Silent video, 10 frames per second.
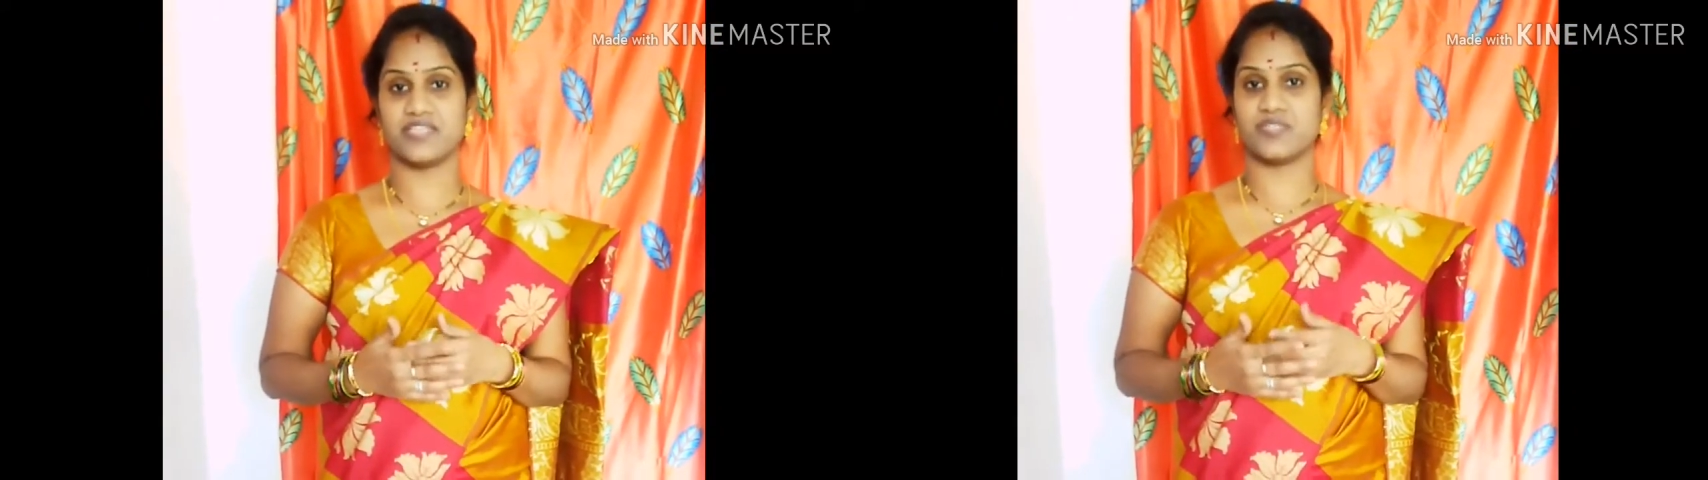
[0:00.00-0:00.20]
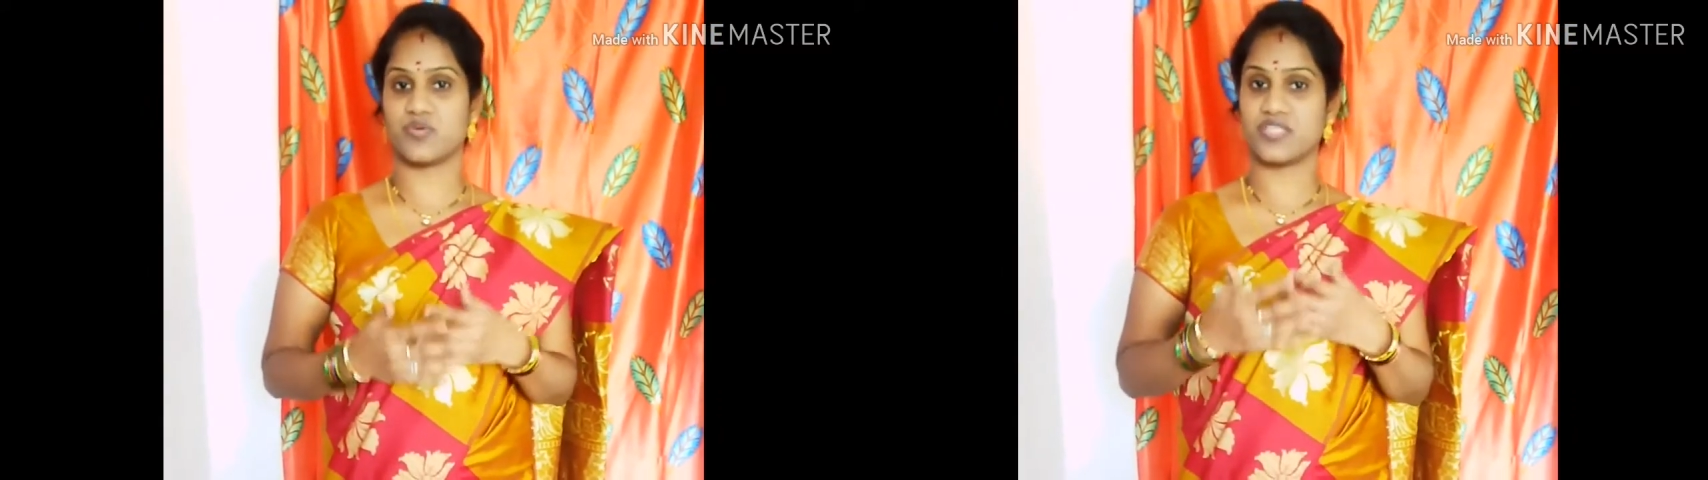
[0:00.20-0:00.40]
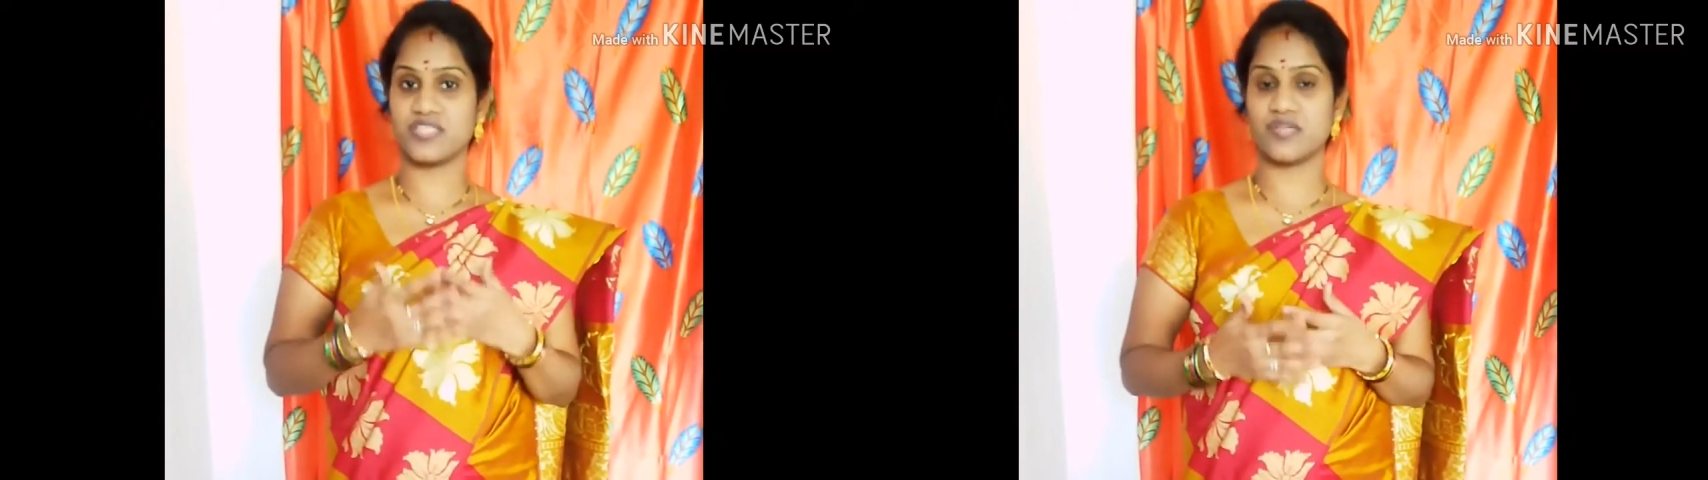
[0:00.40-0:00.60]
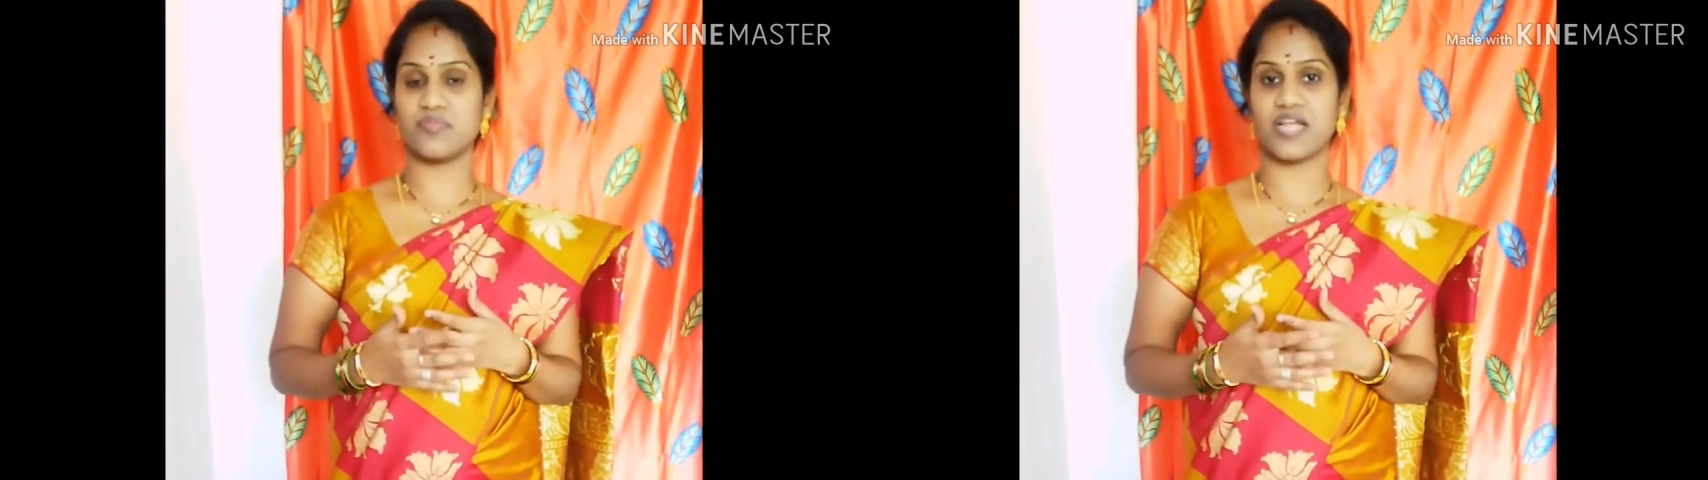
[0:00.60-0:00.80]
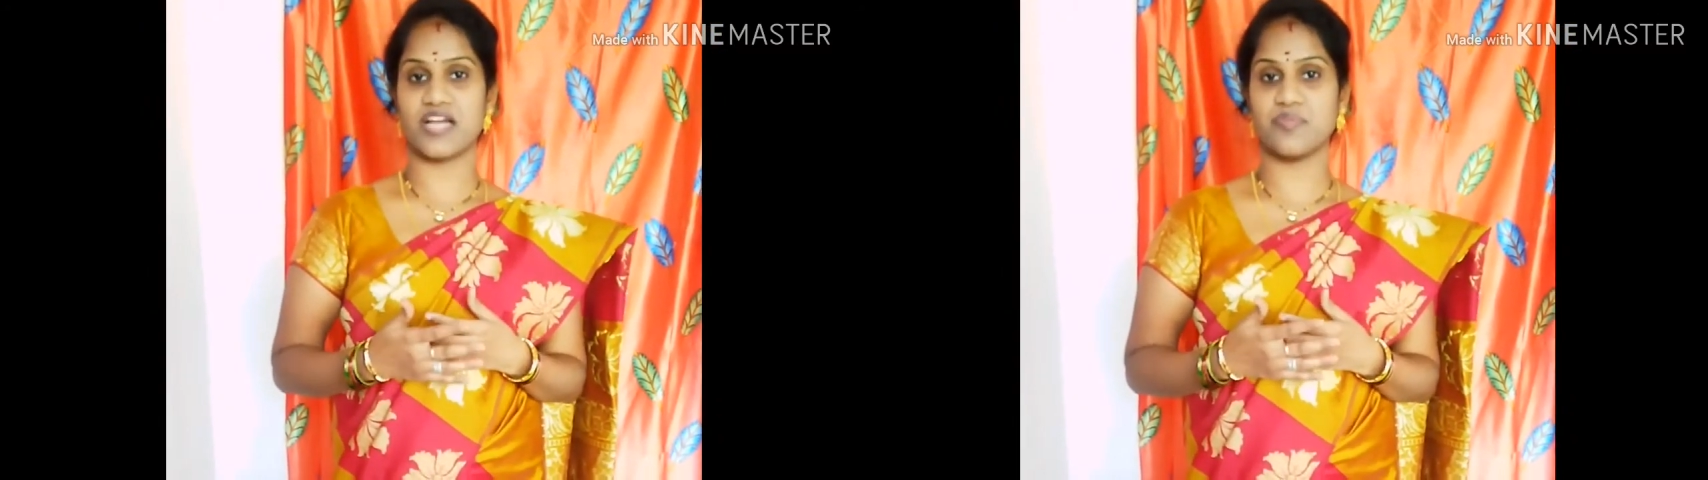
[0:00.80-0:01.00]
స్వతంత్రం
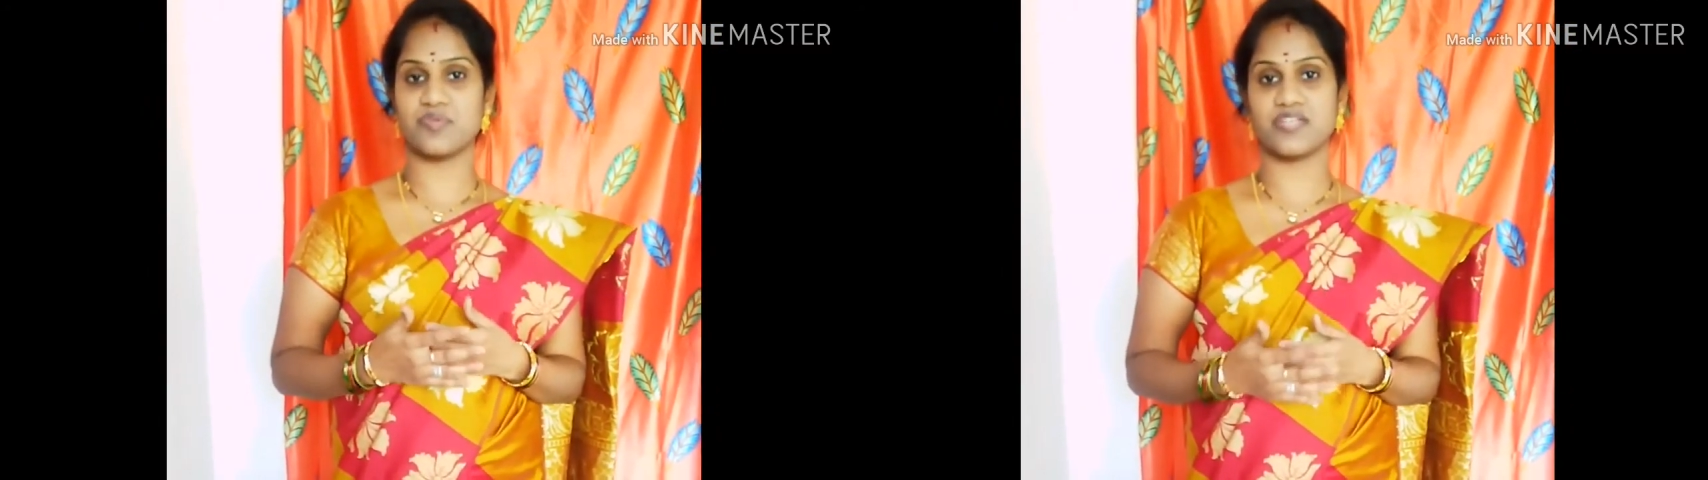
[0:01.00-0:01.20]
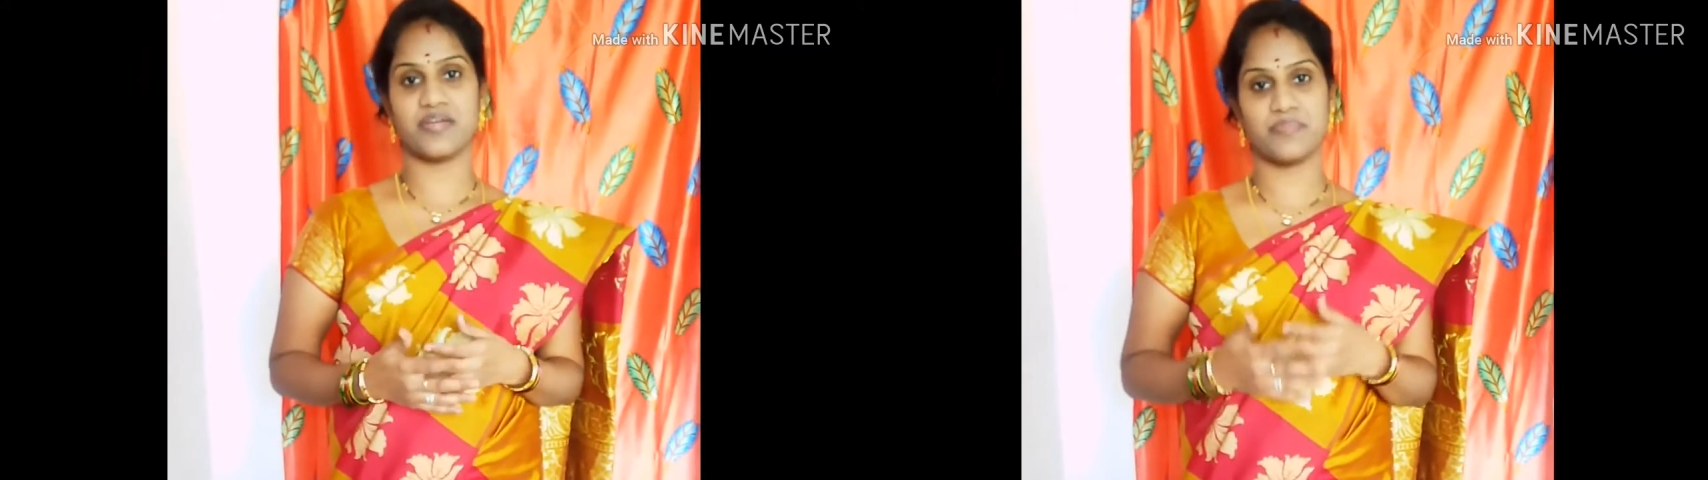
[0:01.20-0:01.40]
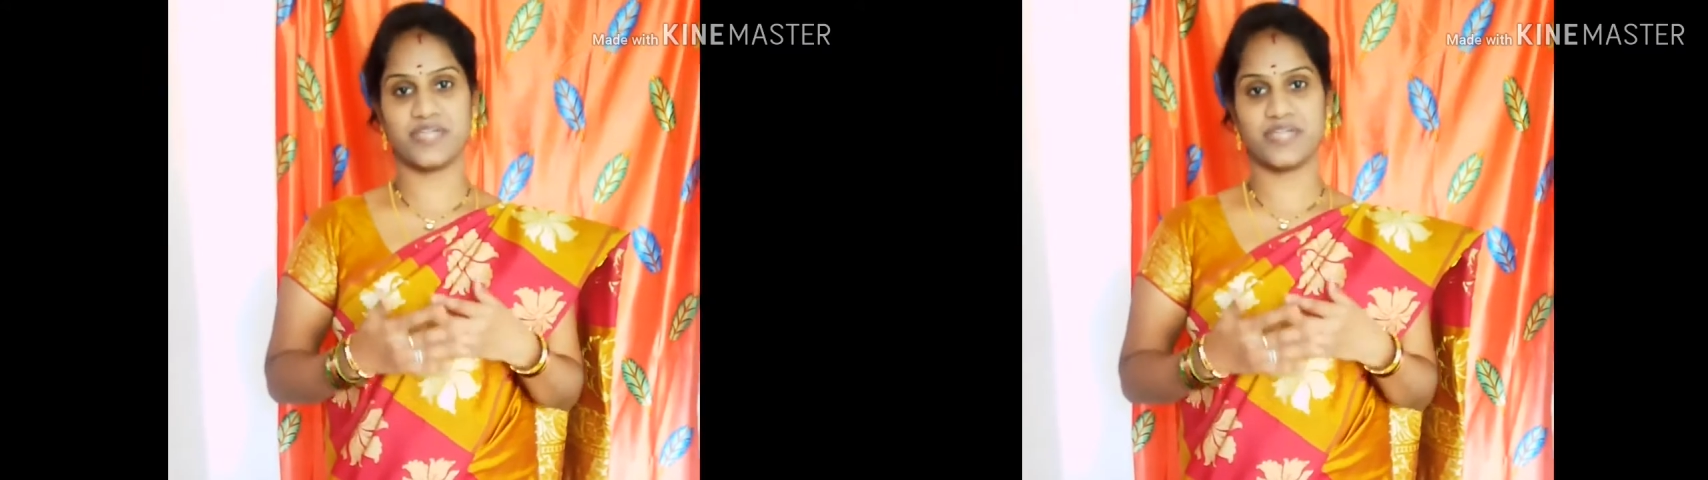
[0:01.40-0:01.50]
రాకముందర